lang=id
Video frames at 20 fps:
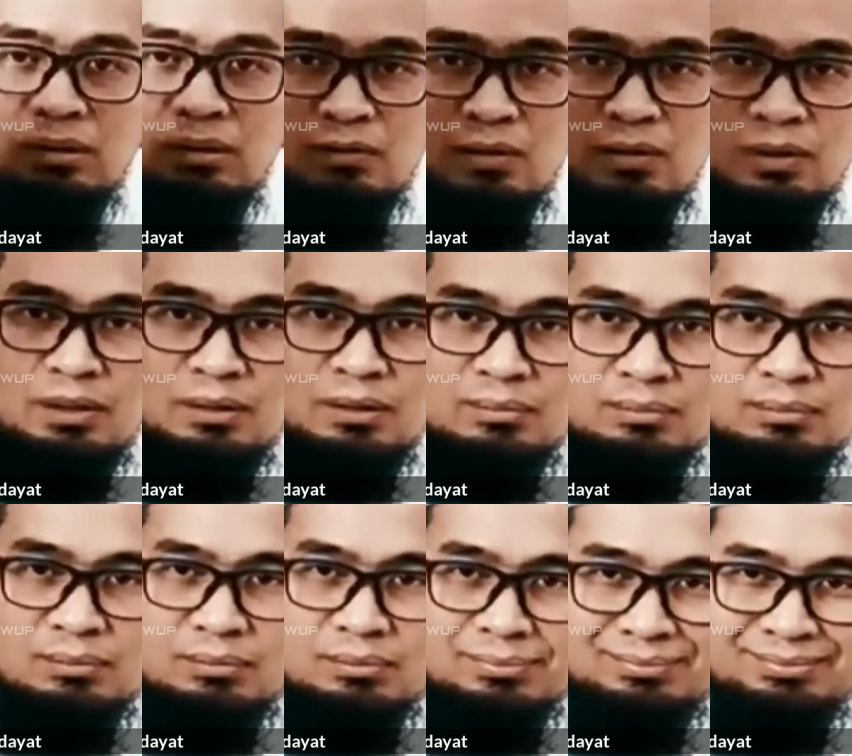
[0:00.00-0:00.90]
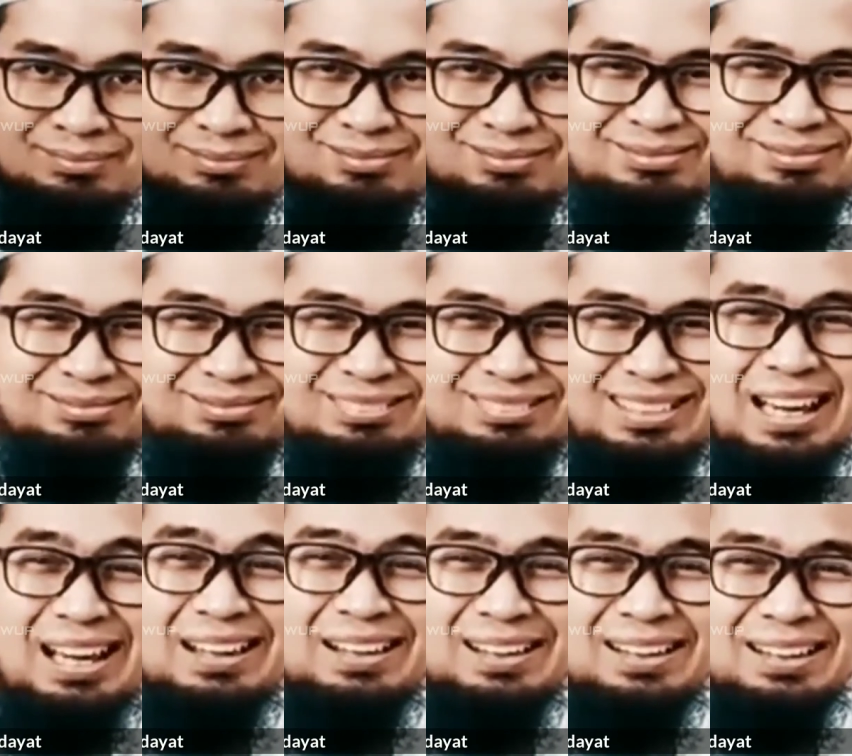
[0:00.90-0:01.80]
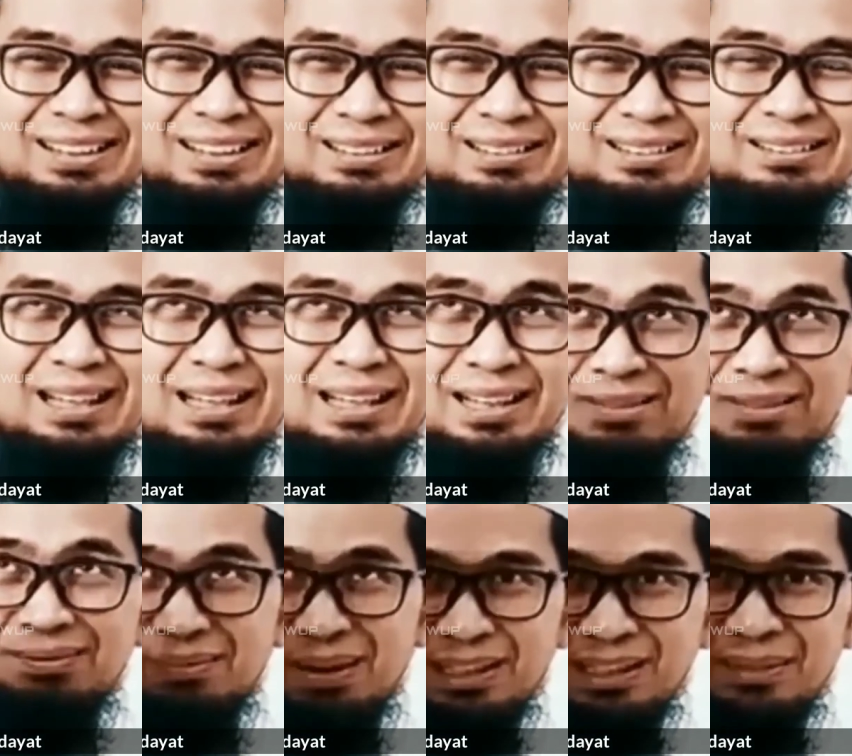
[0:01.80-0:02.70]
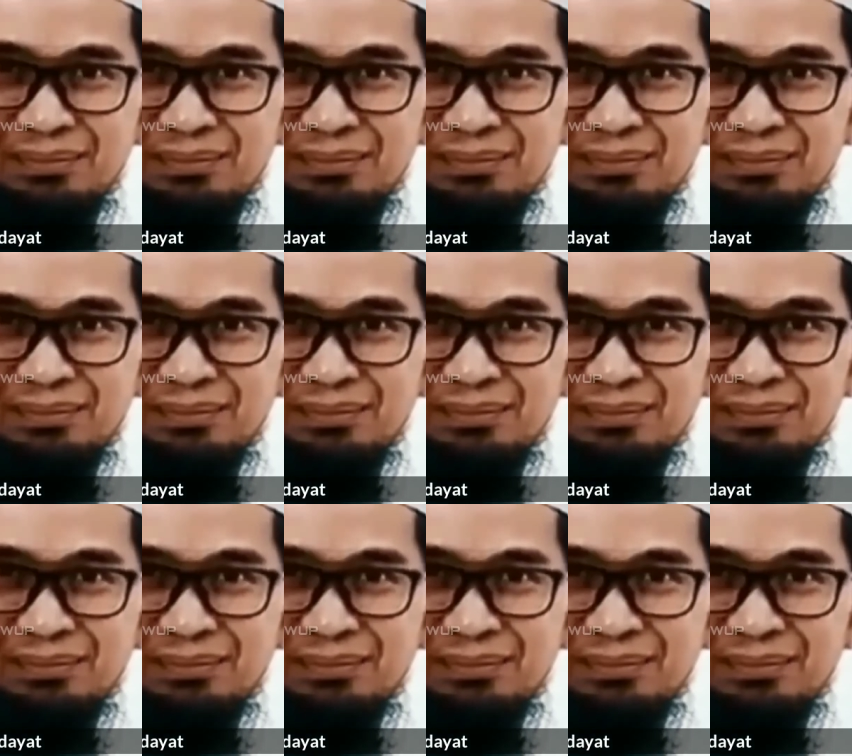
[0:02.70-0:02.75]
di bulan Ramadan ya dari